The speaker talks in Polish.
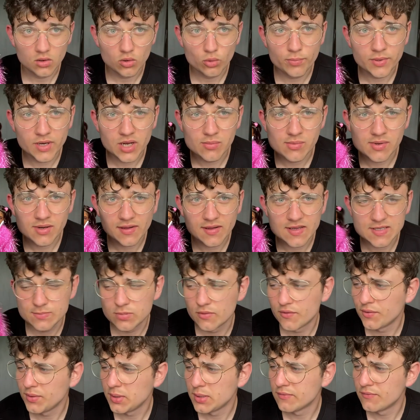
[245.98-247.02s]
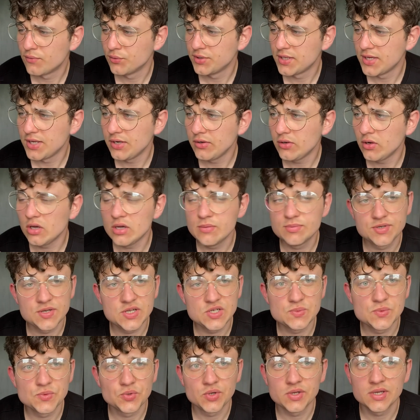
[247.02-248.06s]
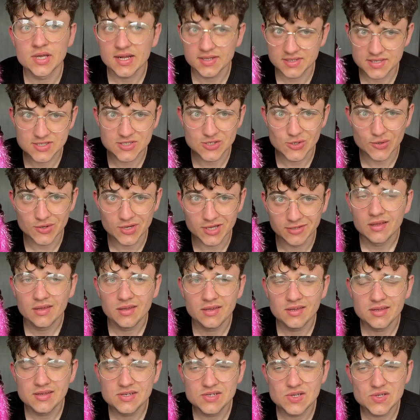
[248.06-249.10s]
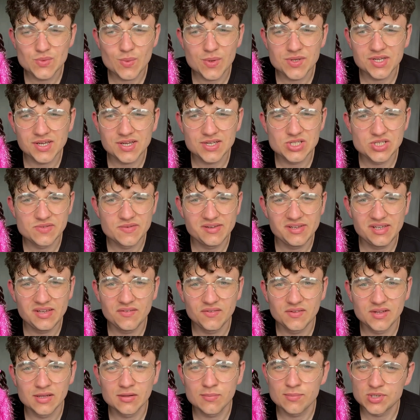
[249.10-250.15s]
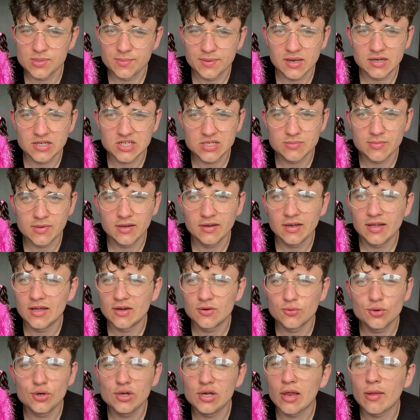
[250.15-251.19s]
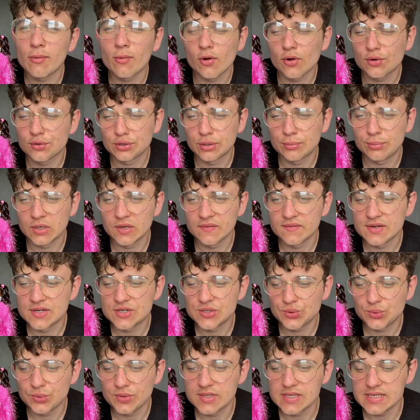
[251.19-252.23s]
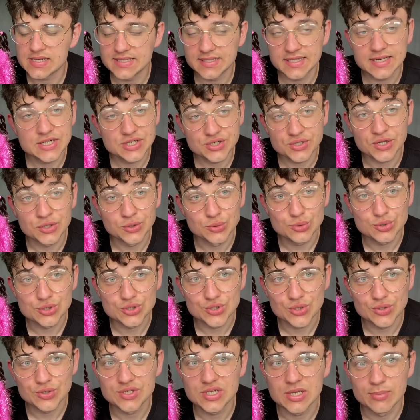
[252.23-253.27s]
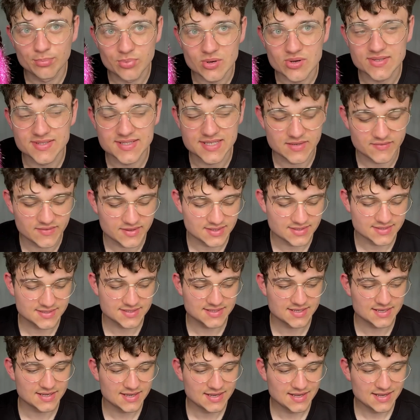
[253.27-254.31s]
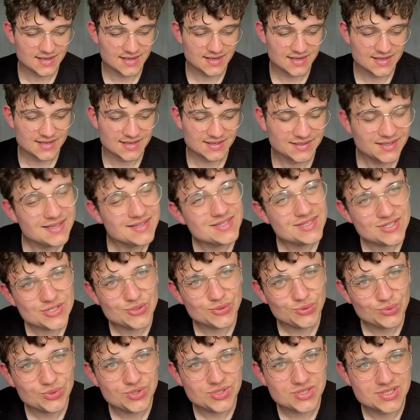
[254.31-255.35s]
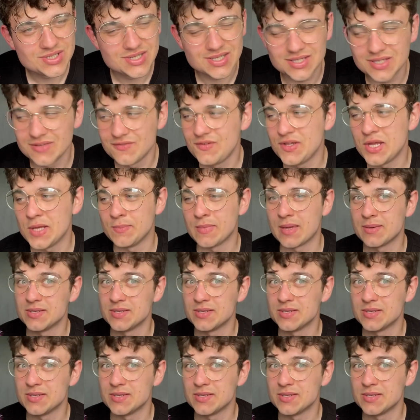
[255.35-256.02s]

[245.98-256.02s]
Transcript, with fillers: Ubrałem lalkę z powrotem na futerko i przejdźmy do jej akcesorii. I jeśli słychać jakieś dźwięki, wtedy przepraszam, ale uchyliłem okno, ponieważ tu jest strasznie duszno i się poce, więc nie chcę się udusić w tym filmie,